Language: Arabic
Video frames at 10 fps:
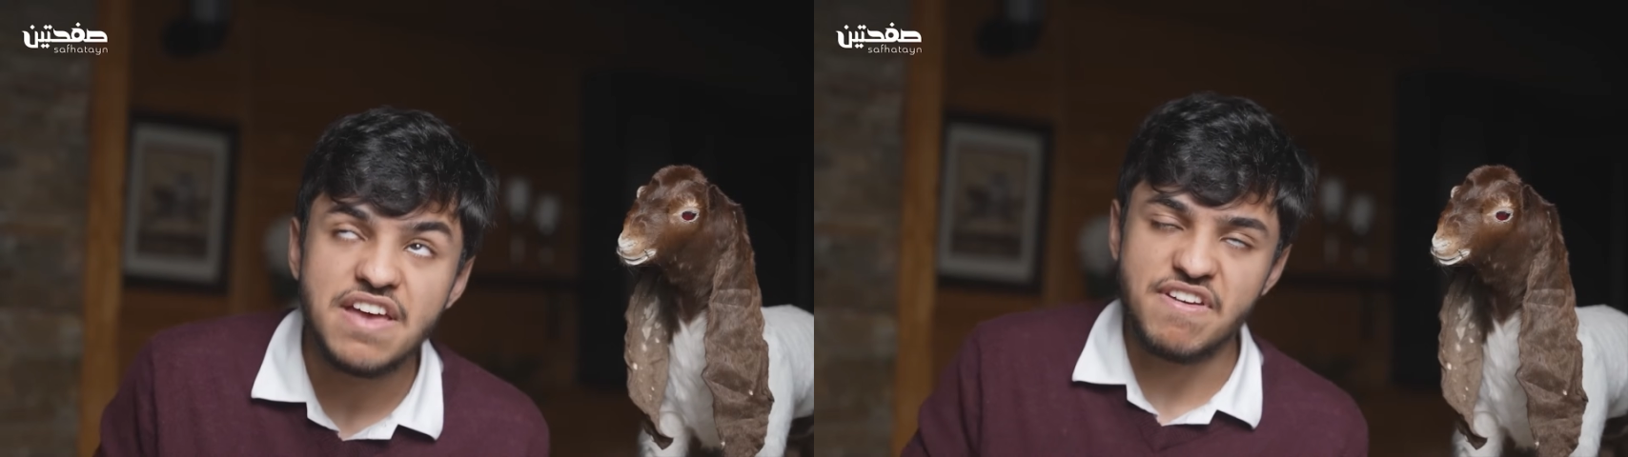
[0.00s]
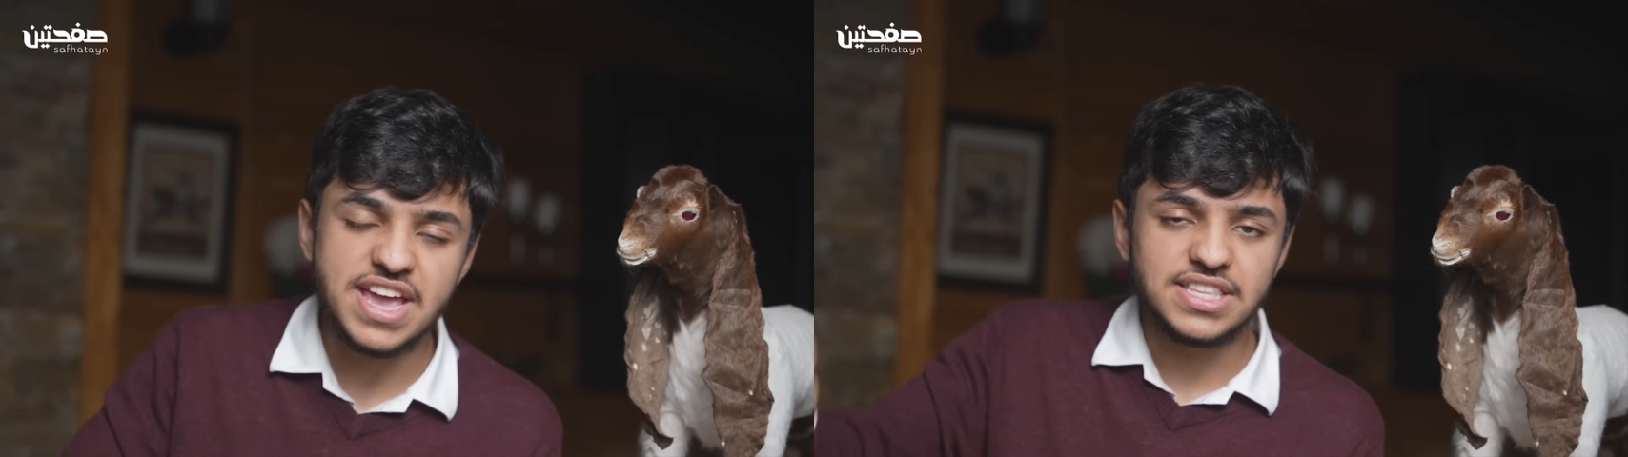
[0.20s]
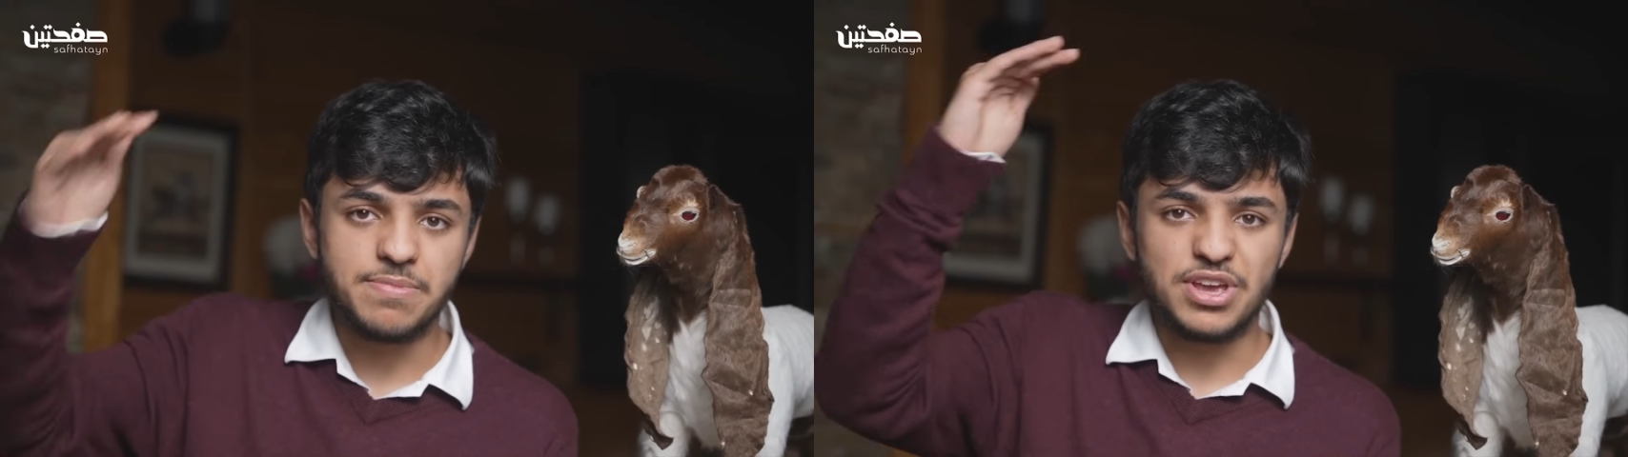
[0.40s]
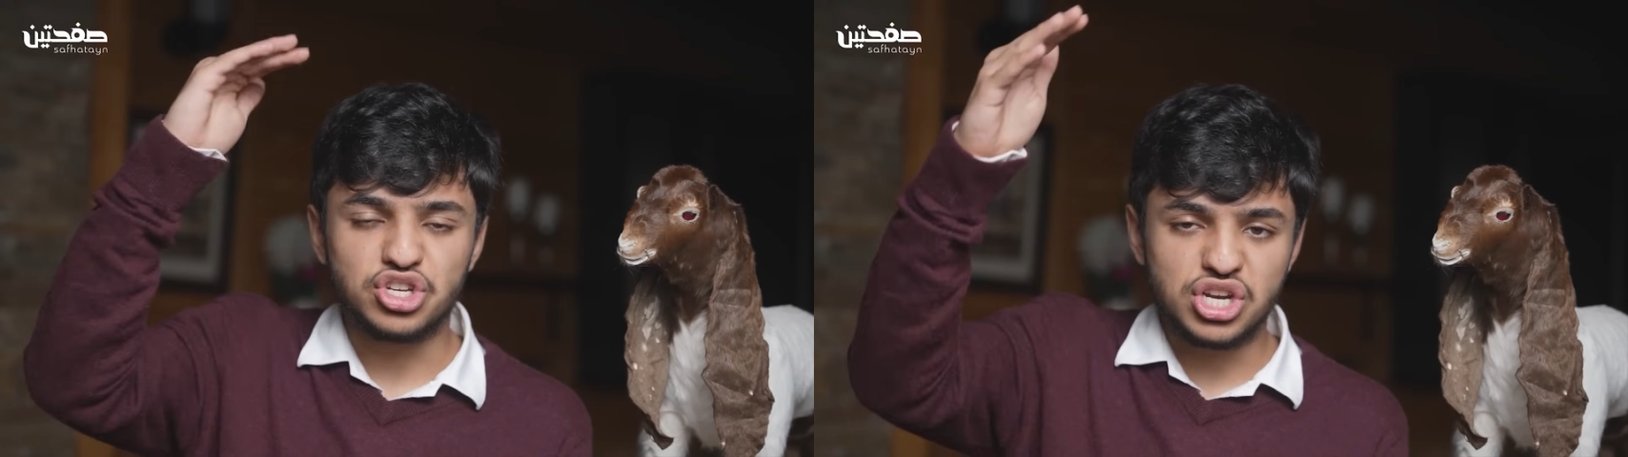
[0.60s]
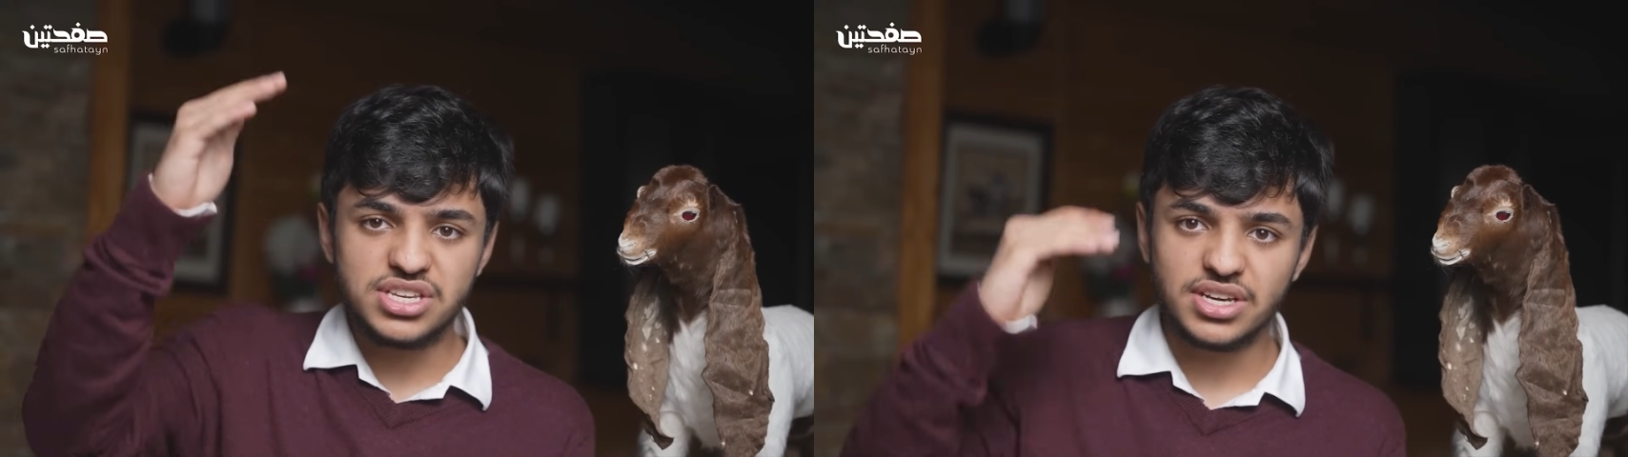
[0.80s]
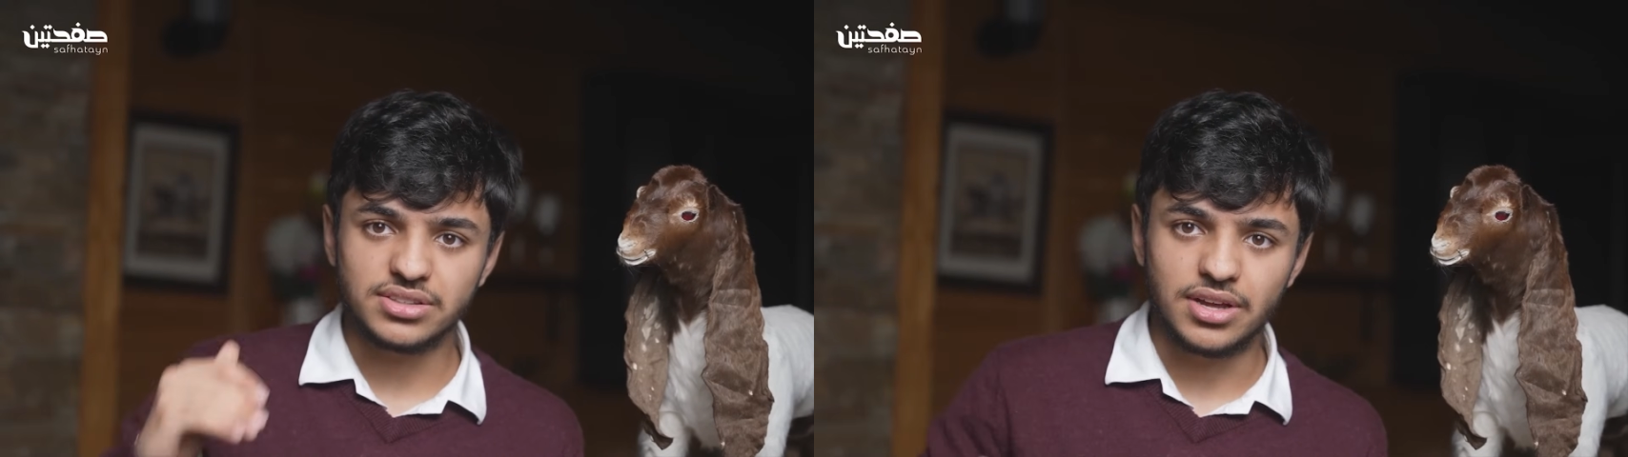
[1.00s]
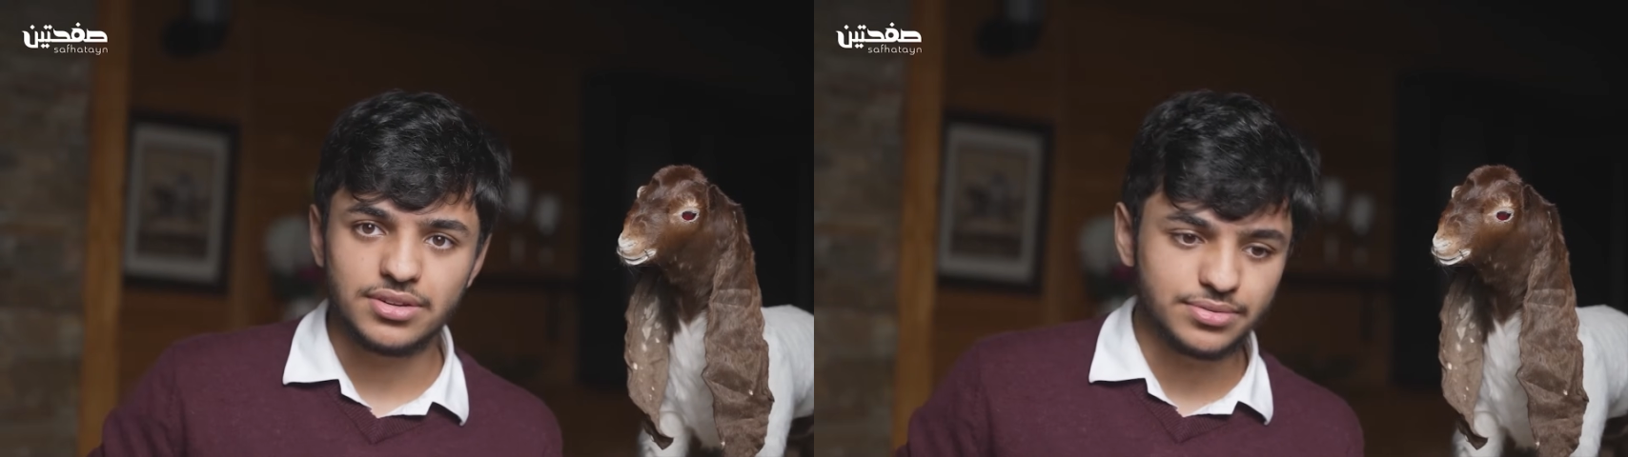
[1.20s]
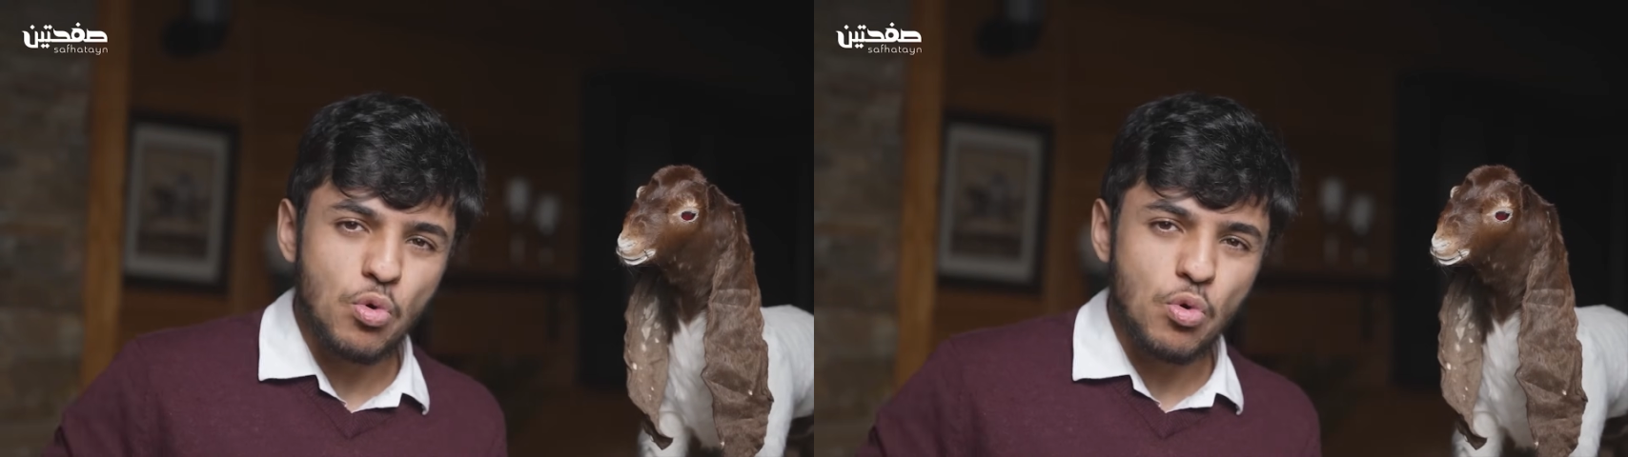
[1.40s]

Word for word: فاكتب 20 نقطه